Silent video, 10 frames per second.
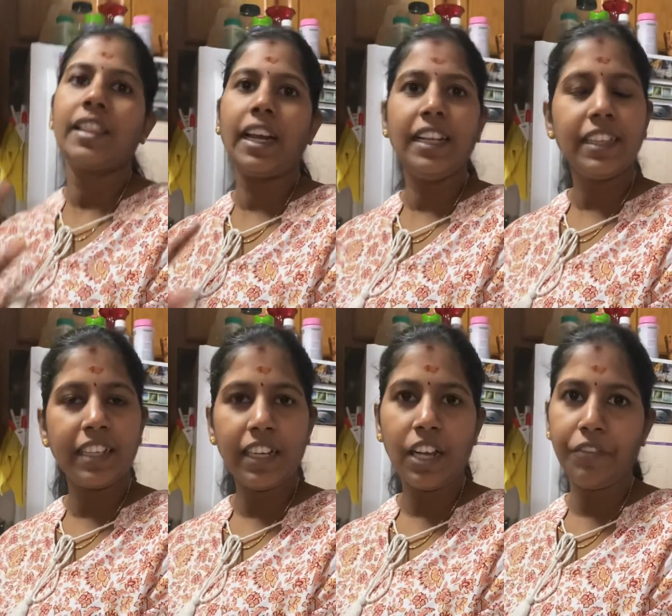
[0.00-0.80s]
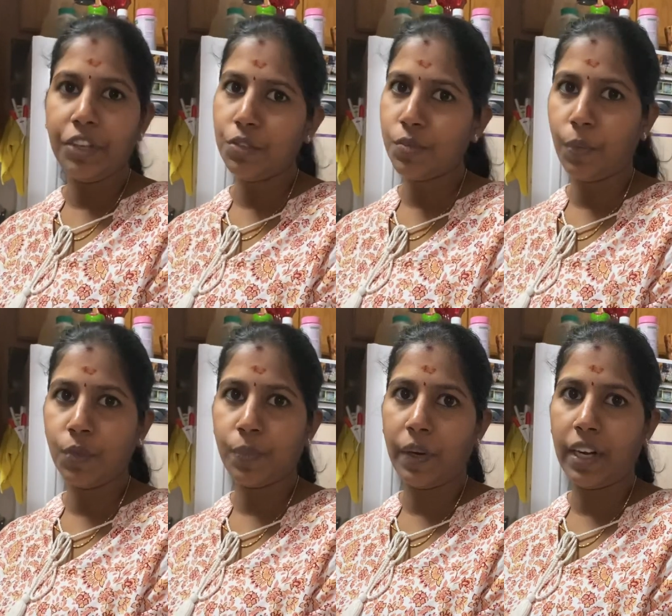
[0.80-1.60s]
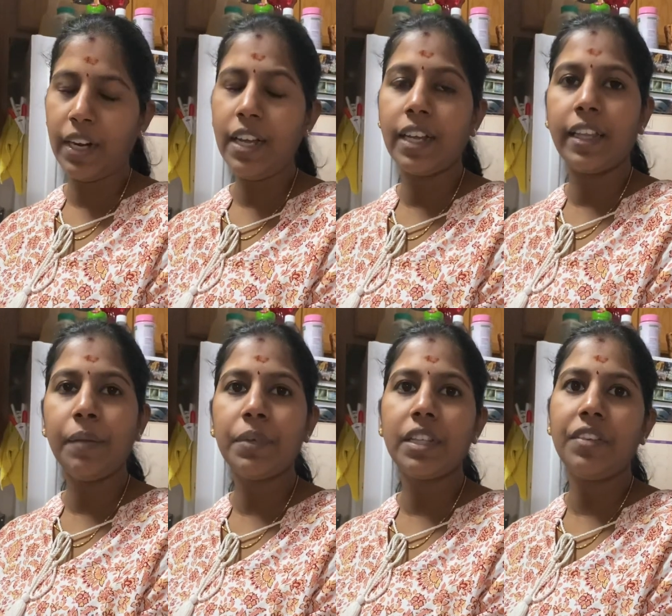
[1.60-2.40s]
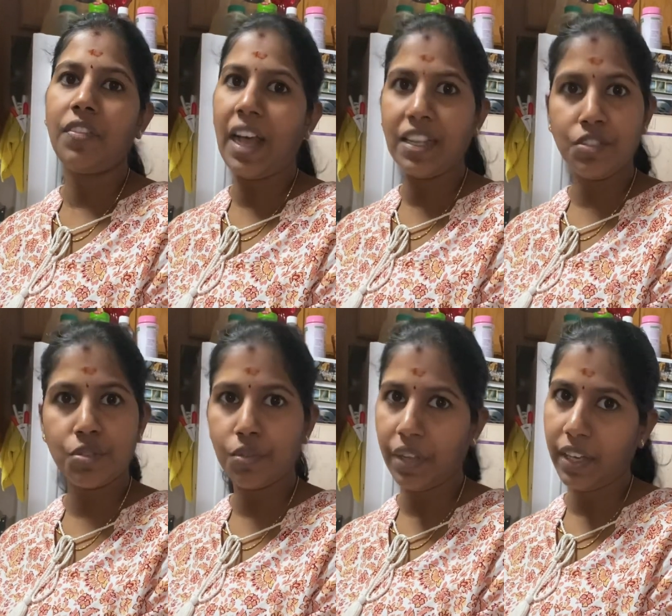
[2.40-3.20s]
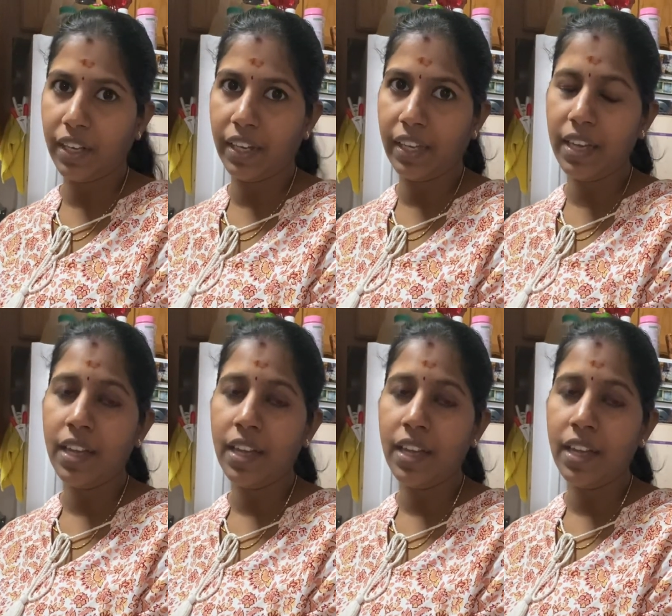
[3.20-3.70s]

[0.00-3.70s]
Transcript: தனித்தனியாக நான் வீடியோஸ் போஸ்ட் பண்ணுறேன் அதே மாதிரி ஃப்ளாஞ்சஸும் கேட்குறீங்க